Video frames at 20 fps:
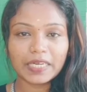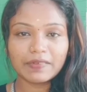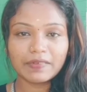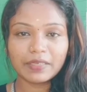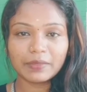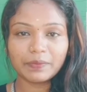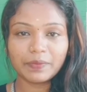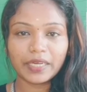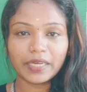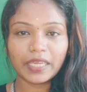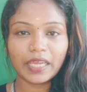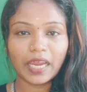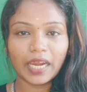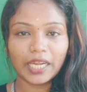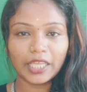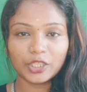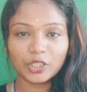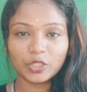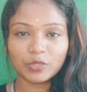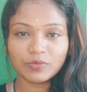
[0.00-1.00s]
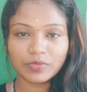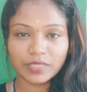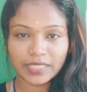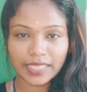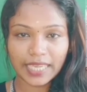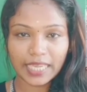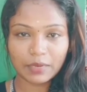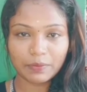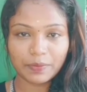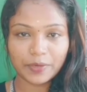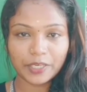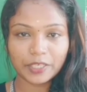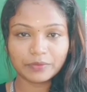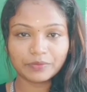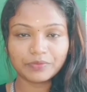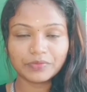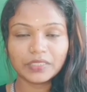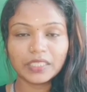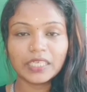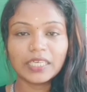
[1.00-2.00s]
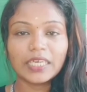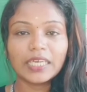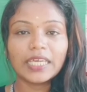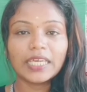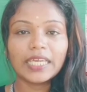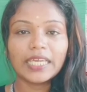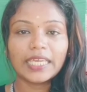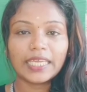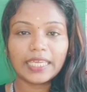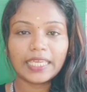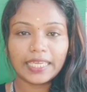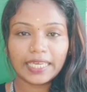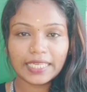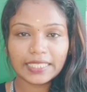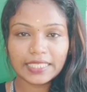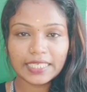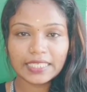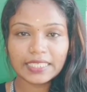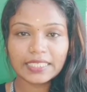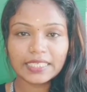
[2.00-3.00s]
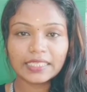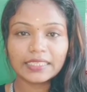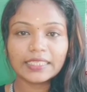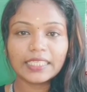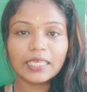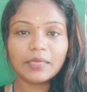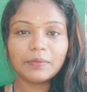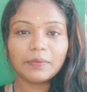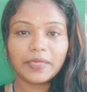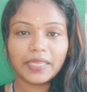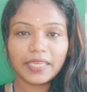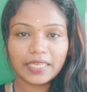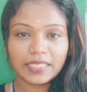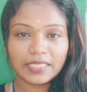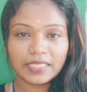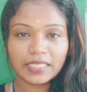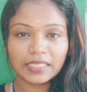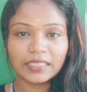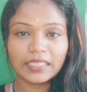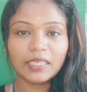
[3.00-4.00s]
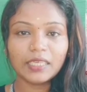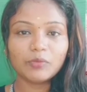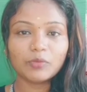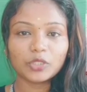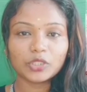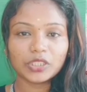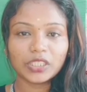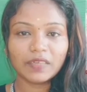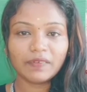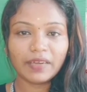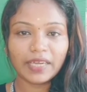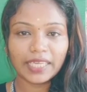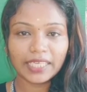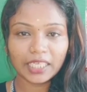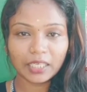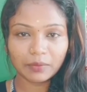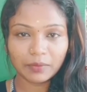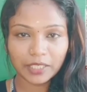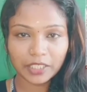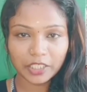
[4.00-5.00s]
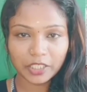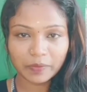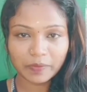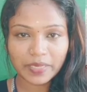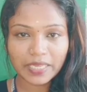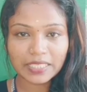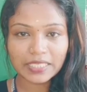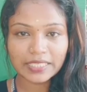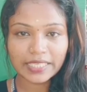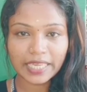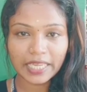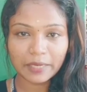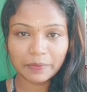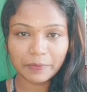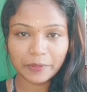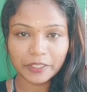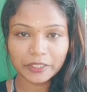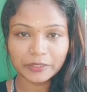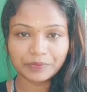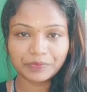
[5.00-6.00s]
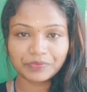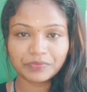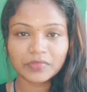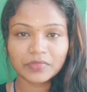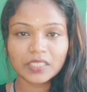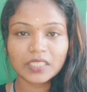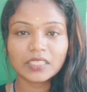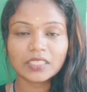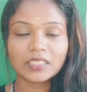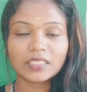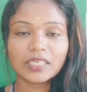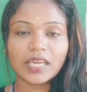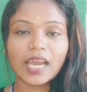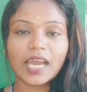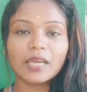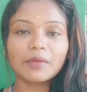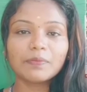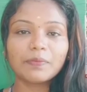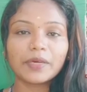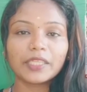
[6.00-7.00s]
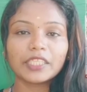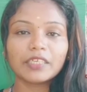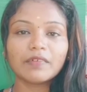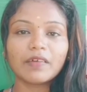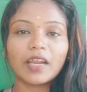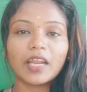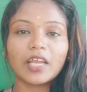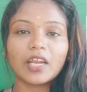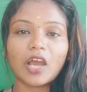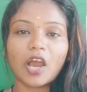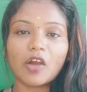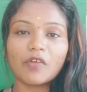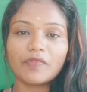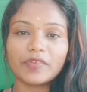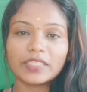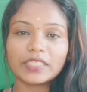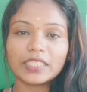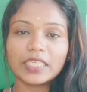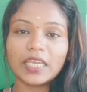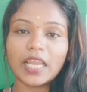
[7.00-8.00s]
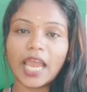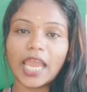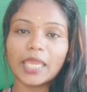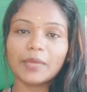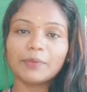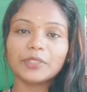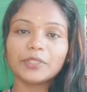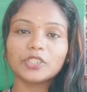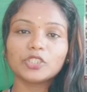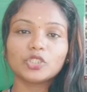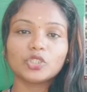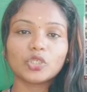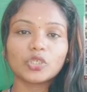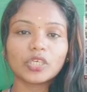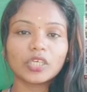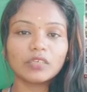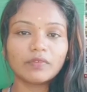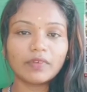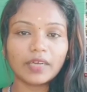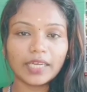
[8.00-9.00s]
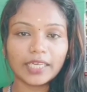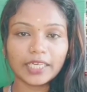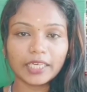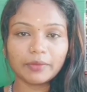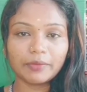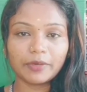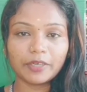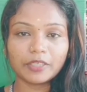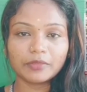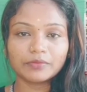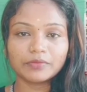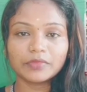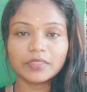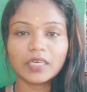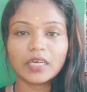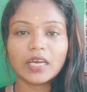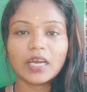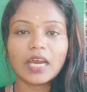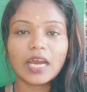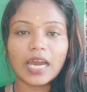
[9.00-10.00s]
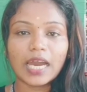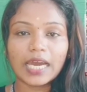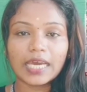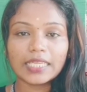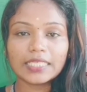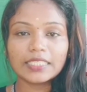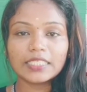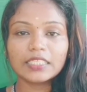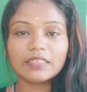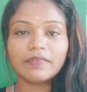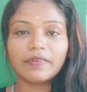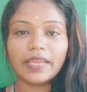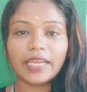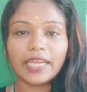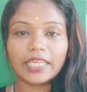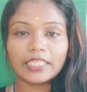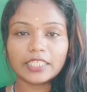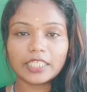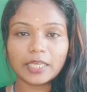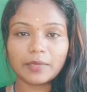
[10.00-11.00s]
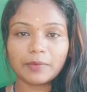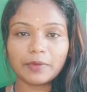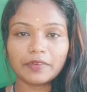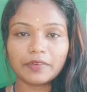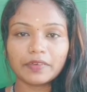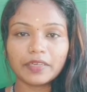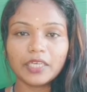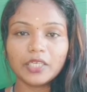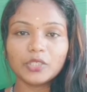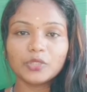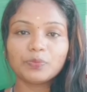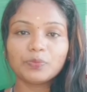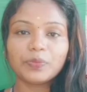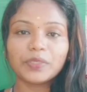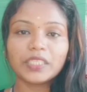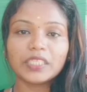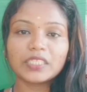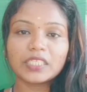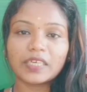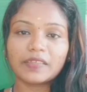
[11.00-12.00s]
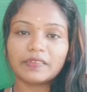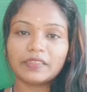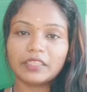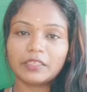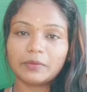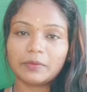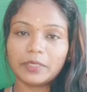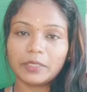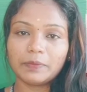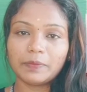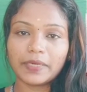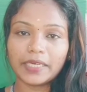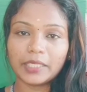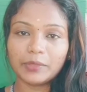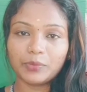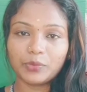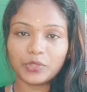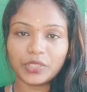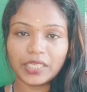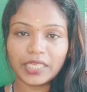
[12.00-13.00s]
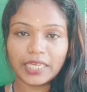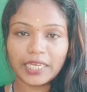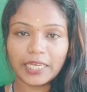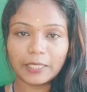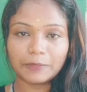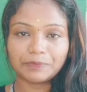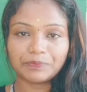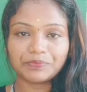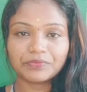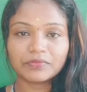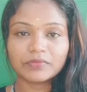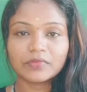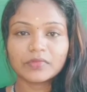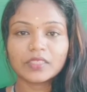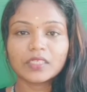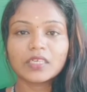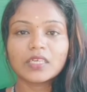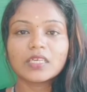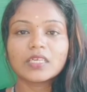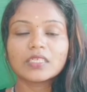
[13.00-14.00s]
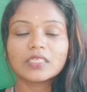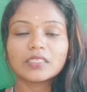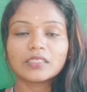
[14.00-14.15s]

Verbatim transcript: விற்பனை பழ விற்பனை அனைத்தும் செயல்படும் இறைச்சி சந்தை மீன் சந்தை மொத்த விலைக்கு மட்டுமே செயல்படும் ஷார் பதிவாளர் ஆபீஸில் ஐம்பது டோக்கன் வழங்கப்படும் அரசு வேலை செய்பவர்கள் முப்பது சதவீத பேர் பணிபுரியலாம்